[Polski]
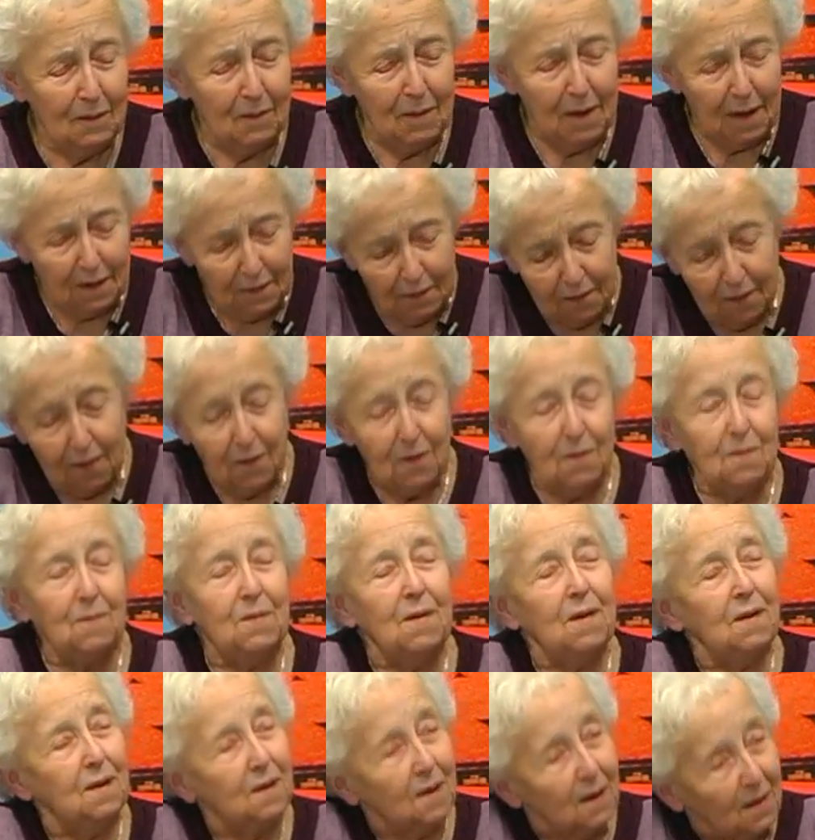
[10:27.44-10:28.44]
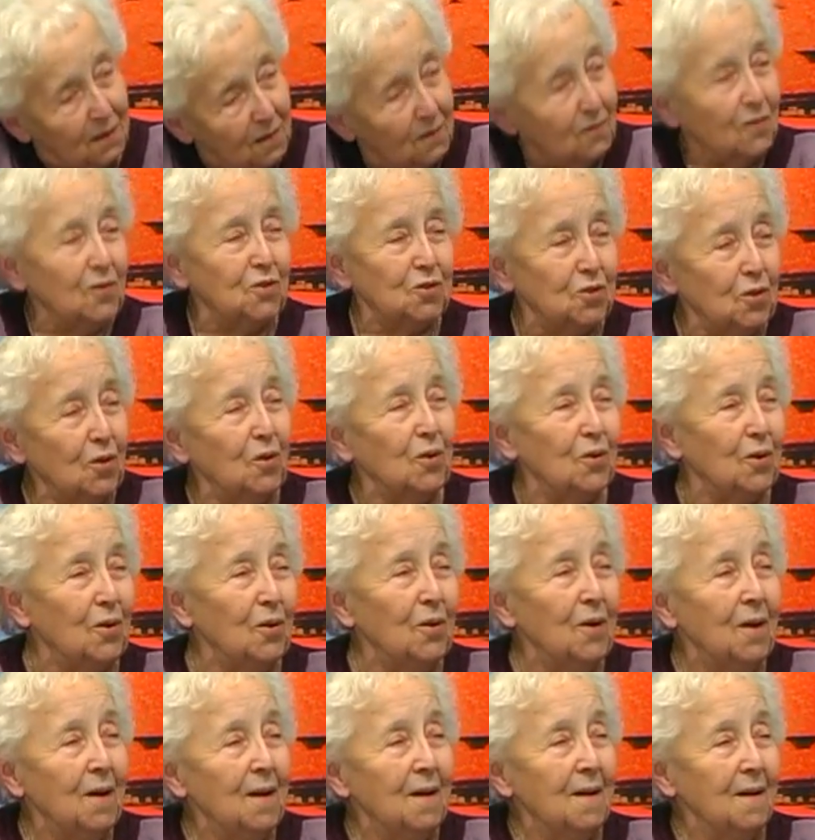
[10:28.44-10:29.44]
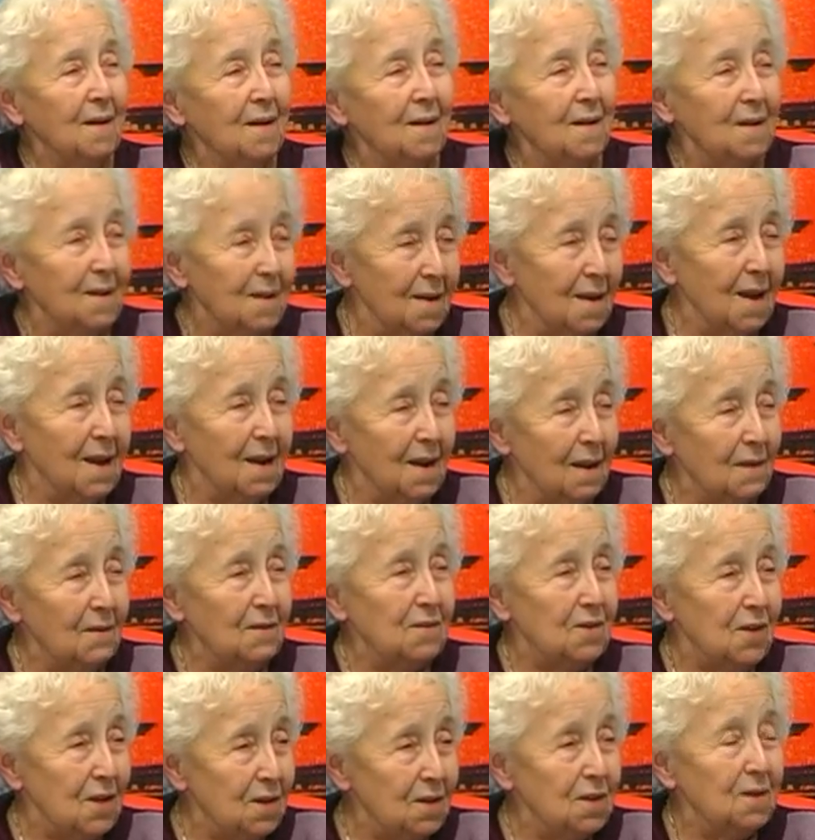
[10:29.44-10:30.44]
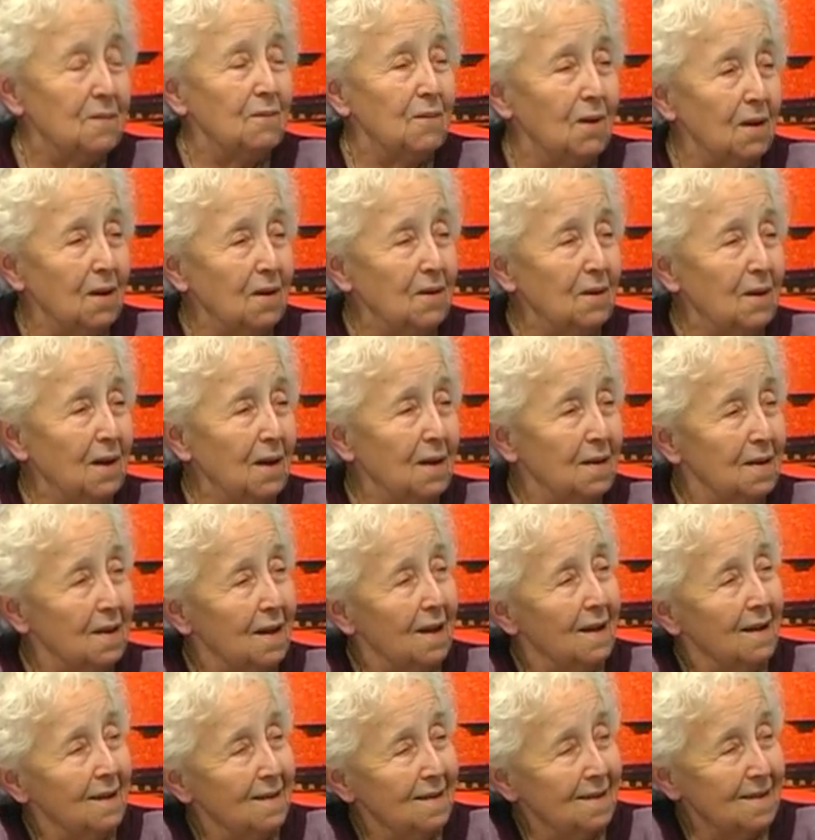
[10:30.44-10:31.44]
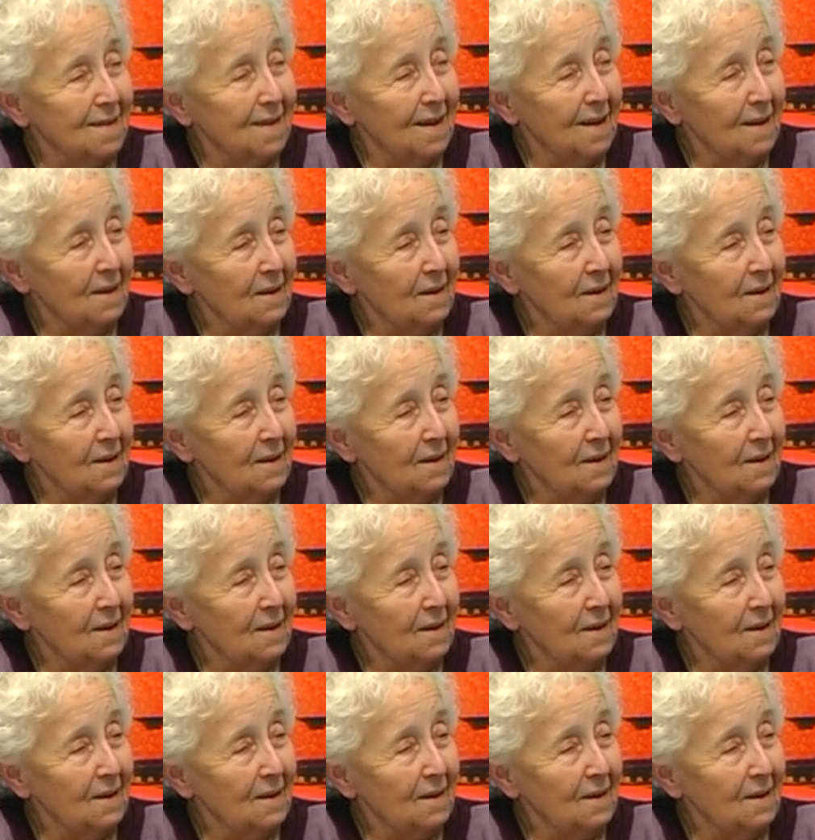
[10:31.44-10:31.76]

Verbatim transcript: platformie i nas złożono i dla nas dzieci była to atrakcja.